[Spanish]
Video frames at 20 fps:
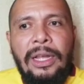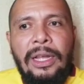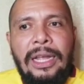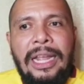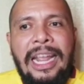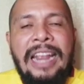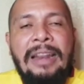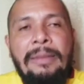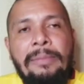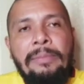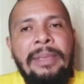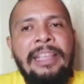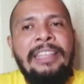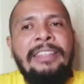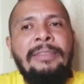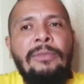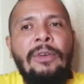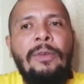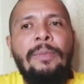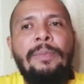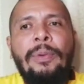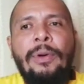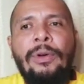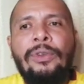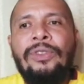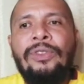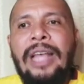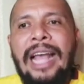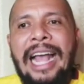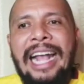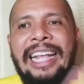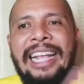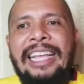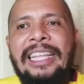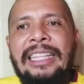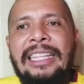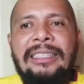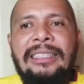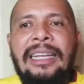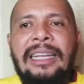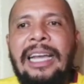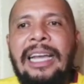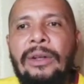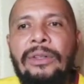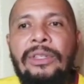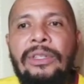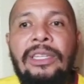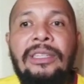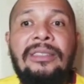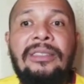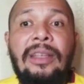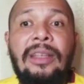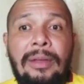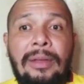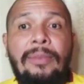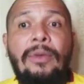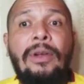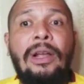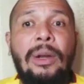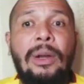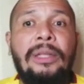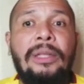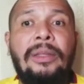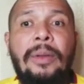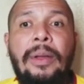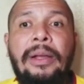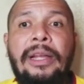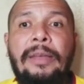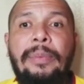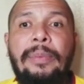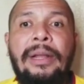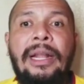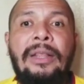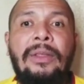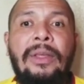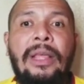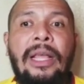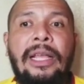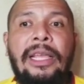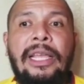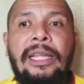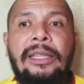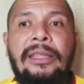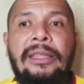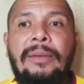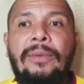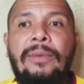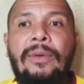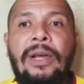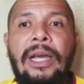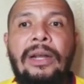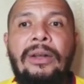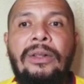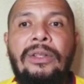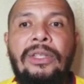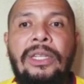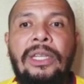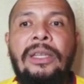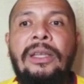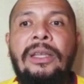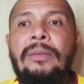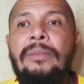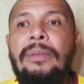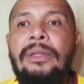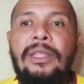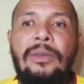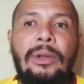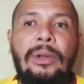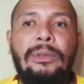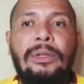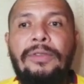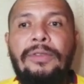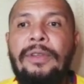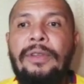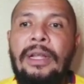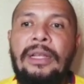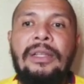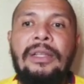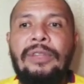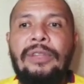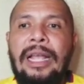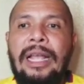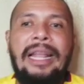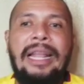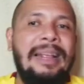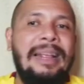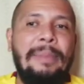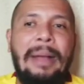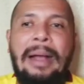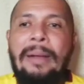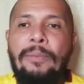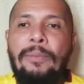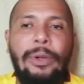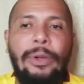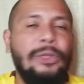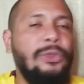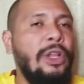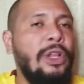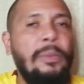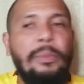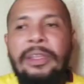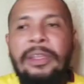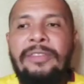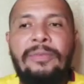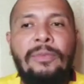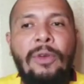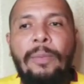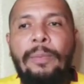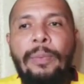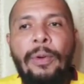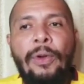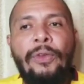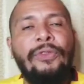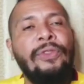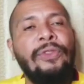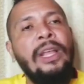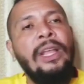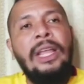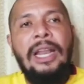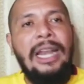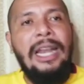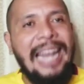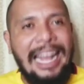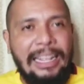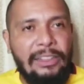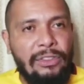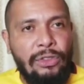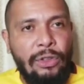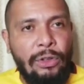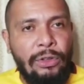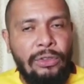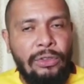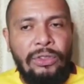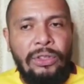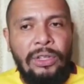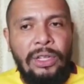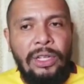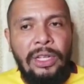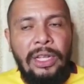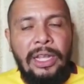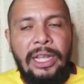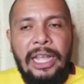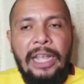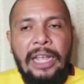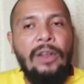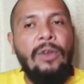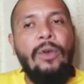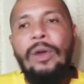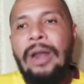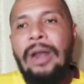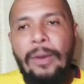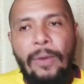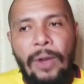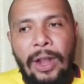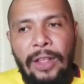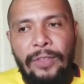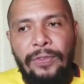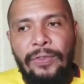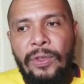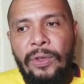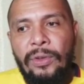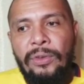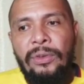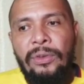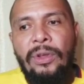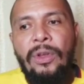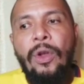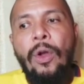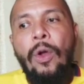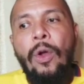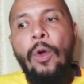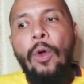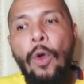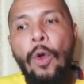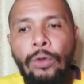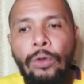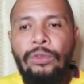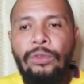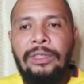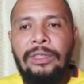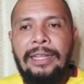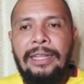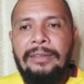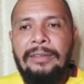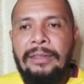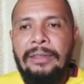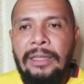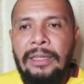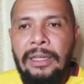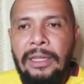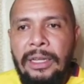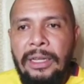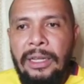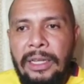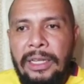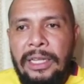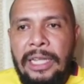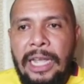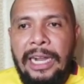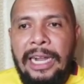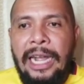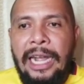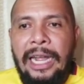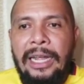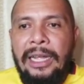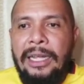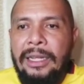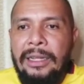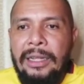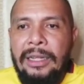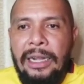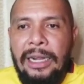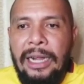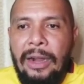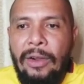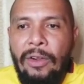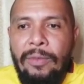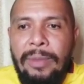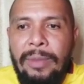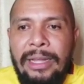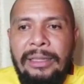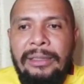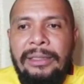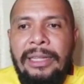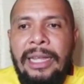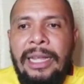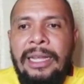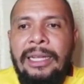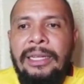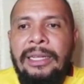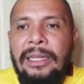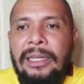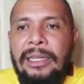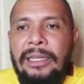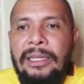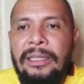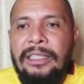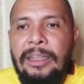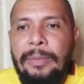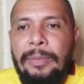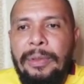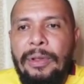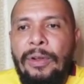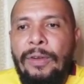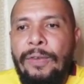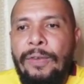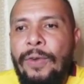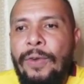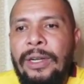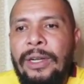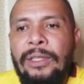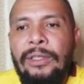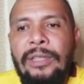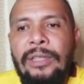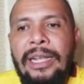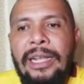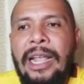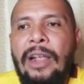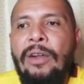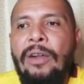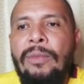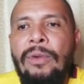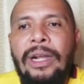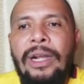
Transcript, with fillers: El mismo post, aquí dice Carol G, sabemos que lo estaban esperando y aquí estamos. Carol G, 24 de febrero. Eh, o sea, eh, han puesto el mismo post las dos en colaboración juntas. Y acá, acá comentan, eh, se picó fuerte, o sea que es como